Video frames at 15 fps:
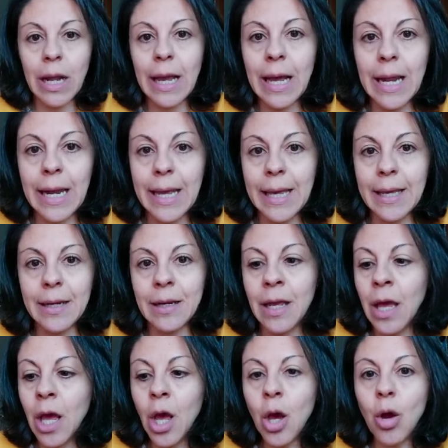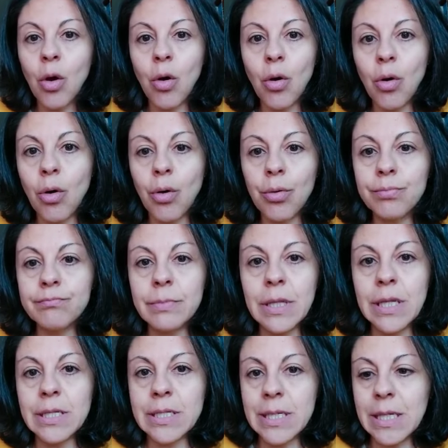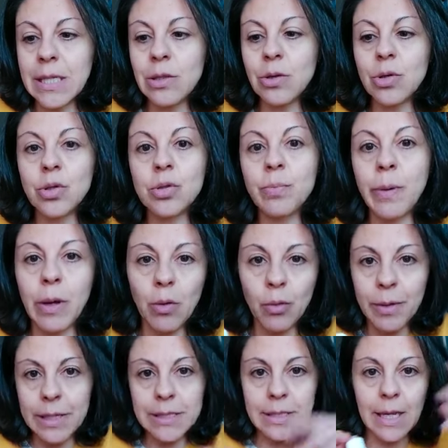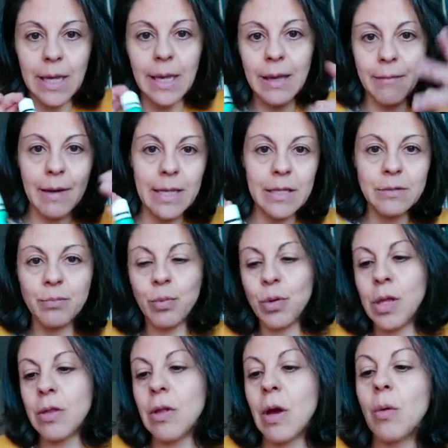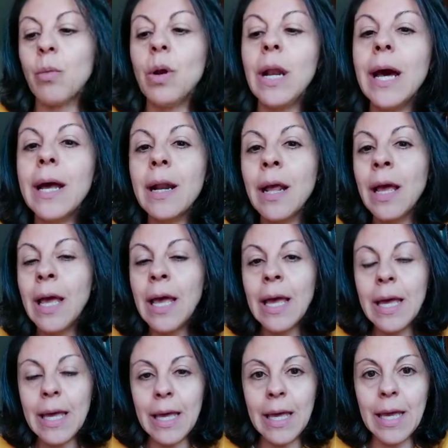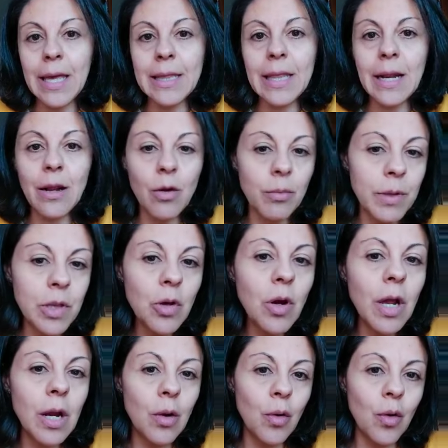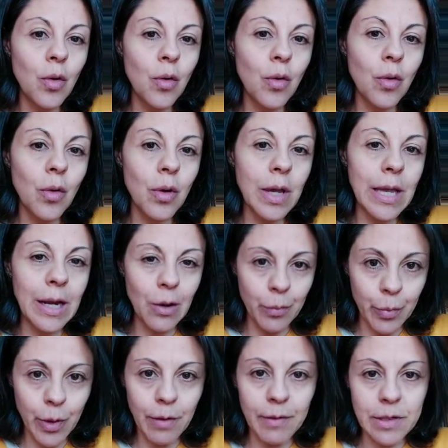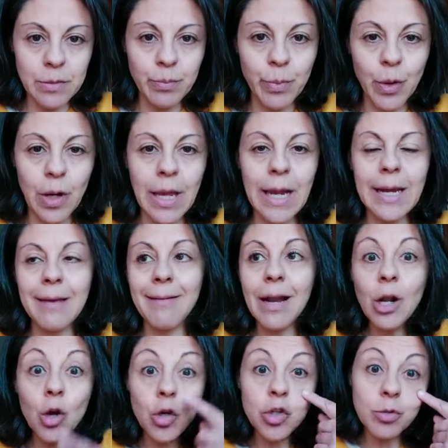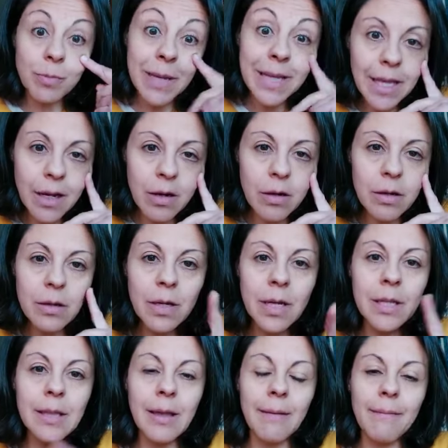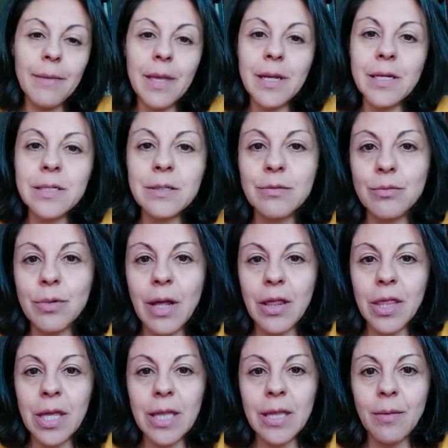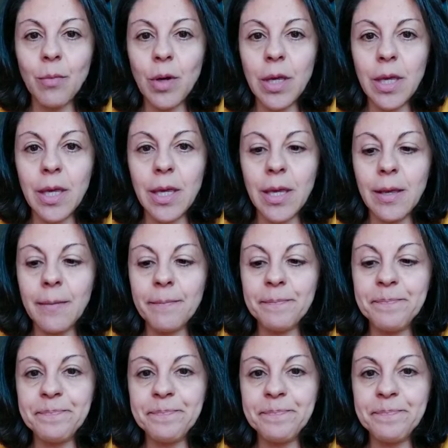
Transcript: regalen con distintos PVs que vayas pudiendo acumular, eh, te recomiendo que lo, que lo pruebes porque a nivel cosmético también es un aceite muy